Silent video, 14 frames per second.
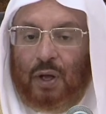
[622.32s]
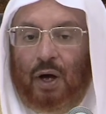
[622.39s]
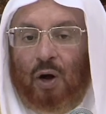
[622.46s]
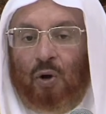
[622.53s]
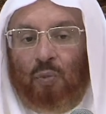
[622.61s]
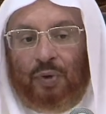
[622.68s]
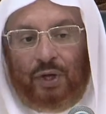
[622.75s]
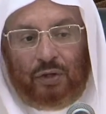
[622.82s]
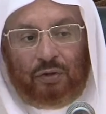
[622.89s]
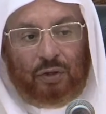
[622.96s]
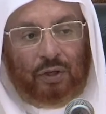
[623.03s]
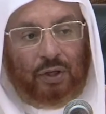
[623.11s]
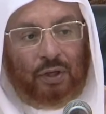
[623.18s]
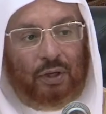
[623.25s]
او
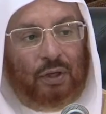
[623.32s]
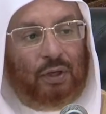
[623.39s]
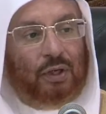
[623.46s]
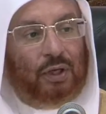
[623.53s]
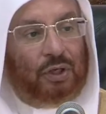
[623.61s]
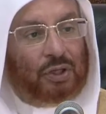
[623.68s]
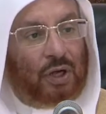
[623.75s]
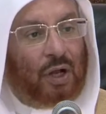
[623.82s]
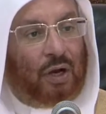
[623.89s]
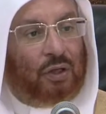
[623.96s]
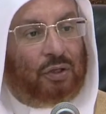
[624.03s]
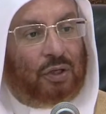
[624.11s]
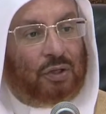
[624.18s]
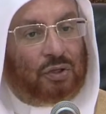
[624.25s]
بيده
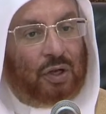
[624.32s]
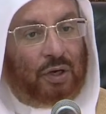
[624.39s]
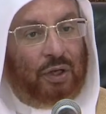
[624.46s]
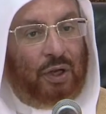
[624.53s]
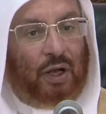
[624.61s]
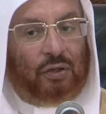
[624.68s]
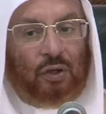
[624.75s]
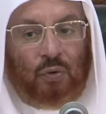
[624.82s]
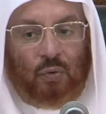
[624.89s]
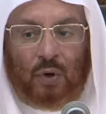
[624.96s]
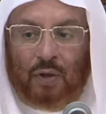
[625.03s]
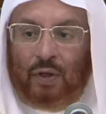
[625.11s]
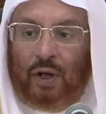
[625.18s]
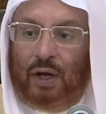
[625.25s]
اشاره صريحه
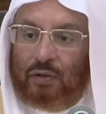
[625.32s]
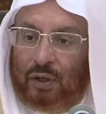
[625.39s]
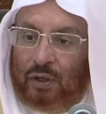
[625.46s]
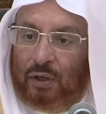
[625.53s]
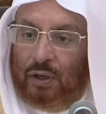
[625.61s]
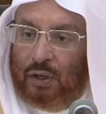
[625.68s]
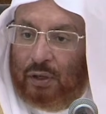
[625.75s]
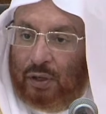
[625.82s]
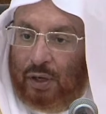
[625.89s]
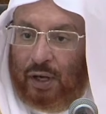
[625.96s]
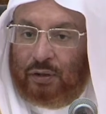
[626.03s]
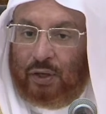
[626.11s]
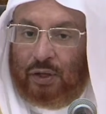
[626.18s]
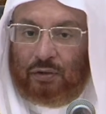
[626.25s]
واضحه
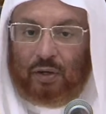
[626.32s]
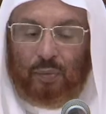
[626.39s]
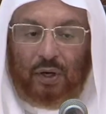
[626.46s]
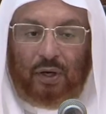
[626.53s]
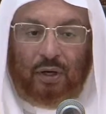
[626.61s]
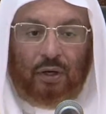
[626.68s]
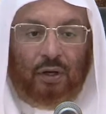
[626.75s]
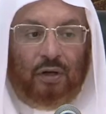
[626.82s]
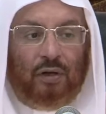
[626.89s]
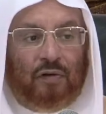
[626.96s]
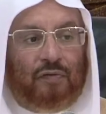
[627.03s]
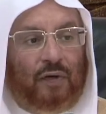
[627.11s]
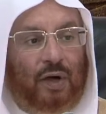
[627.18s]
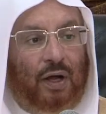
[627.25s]
لا تحتمل
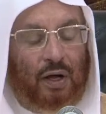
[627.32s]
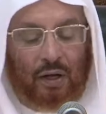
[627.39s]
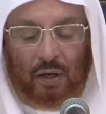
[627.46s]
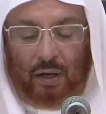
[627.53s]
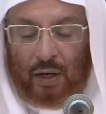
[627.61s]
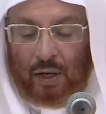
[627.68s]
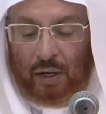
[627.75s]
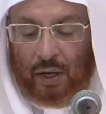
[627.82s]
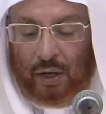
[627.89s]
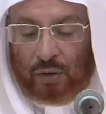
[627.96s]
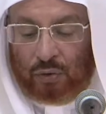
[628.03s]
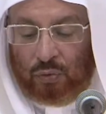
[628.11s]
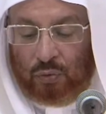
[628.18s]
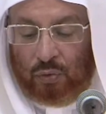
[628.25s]

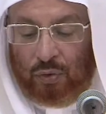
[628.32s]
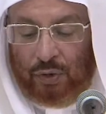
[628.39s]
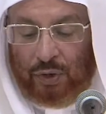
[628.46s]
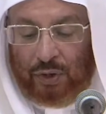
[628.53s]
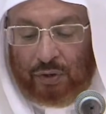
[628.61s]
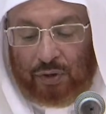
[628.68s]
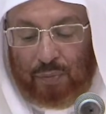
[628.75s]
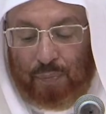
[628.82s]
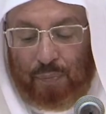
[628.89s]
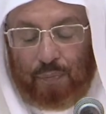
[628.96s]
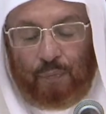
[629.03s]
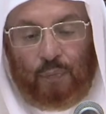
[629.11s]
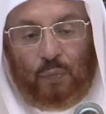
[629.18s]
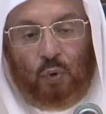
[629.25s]
فالعقد يتم
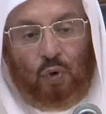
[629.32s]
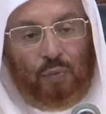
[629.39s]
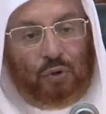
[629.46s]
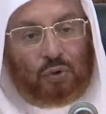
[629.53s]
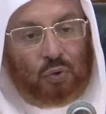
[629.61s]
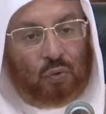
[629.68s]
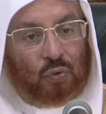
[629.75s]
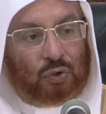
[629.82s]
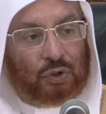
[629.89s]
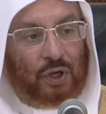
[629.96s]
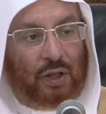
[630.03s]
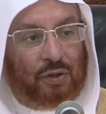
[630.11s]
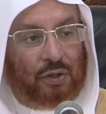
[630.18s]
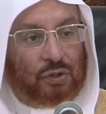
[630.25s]
ومن شروط
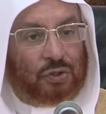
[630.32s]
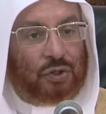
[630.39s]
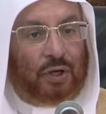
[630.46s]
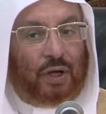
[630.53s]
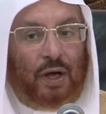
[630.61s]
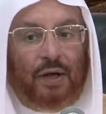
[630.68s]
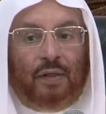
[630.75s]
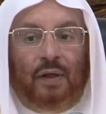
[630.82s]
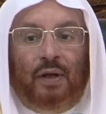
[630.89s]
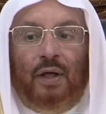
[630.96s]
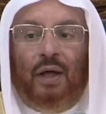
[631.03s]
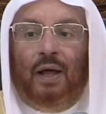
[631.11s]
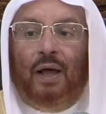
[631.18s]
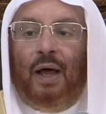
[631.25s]
هذه الصيغه ايضا
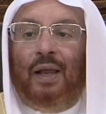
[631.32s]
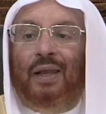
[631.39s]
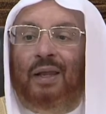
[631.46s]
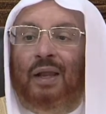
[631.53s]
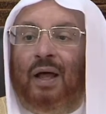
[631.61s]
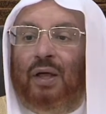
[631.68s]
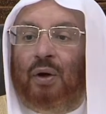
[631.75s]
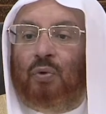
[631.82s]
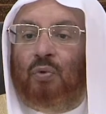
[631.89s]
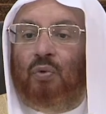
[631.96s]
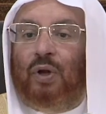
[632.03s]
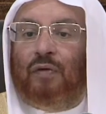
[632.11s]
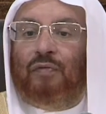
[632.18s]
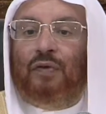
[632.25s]
ان لا
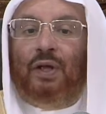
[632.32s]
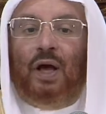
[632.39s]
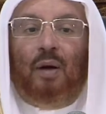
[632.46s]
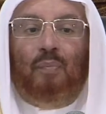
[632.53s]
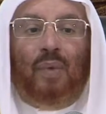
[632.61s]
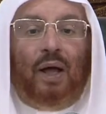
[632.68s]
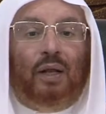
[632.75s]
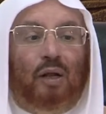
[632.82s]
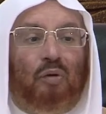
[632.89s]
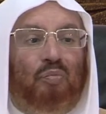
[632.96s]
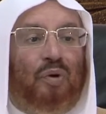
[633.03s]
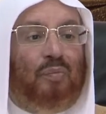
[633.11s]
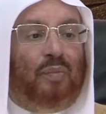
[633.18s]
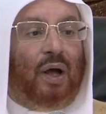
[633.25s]
يكون فيها معنى
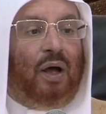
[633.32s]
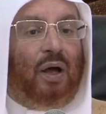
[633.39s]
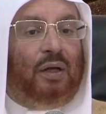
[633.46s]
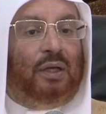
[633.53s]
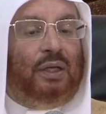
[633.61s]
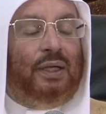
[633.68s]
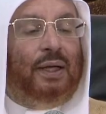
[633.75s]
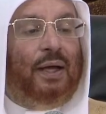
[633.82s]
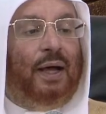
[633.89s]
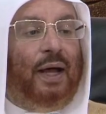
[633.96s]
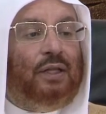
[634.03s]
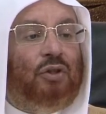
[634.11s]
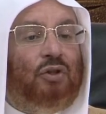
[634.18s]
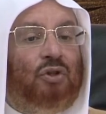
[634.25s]
من معاني
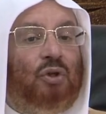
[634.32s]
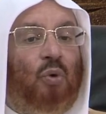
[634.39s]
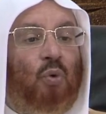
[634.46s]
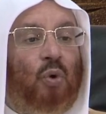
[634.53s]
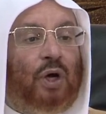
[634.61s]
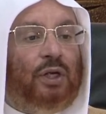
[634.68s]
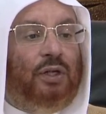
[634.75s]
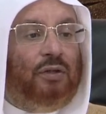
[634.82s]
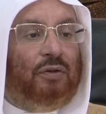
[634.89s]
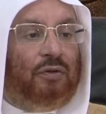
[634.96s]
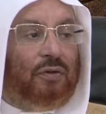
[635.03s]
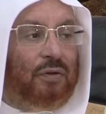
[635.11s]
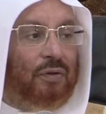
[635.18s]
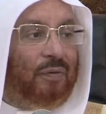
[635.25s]
التوقيت